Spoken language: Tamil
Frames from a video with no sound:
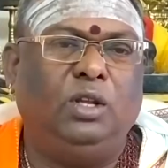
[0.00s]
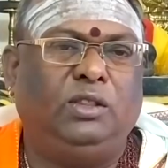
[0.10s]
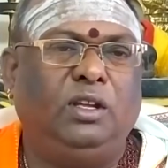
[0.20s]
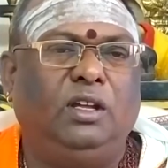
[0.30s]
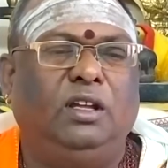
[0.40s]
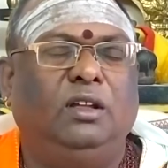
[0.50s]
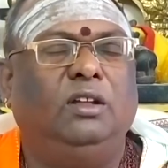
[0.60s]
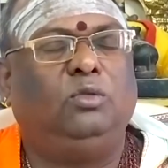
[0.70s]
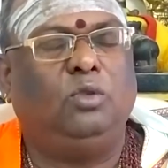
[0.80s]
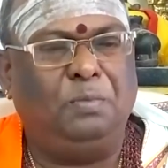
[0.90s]
கொடுத்து
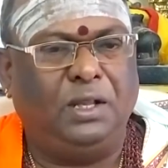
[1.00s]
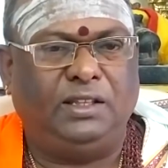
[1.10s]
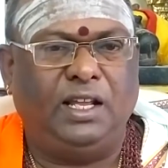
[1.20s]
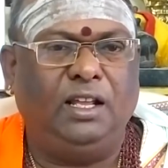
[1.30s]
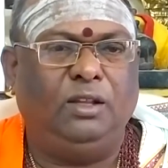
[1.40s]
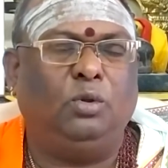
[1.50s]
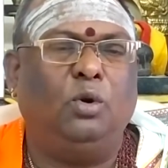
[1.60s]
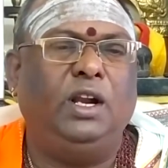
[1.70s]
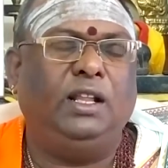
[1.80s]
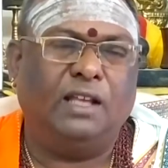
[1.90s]
துன்பத்தை
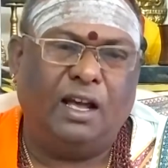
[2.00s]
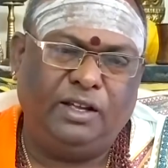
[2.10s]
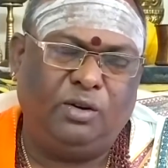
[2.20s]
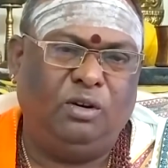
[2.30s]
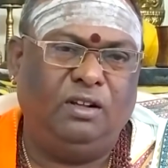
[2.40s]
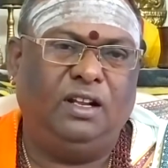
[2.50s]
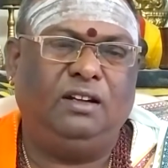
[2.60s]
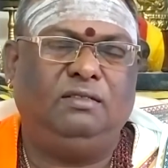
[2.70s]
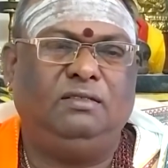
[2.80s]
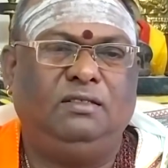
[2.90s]
தோளில் தாங்கி கொள்ளுதல்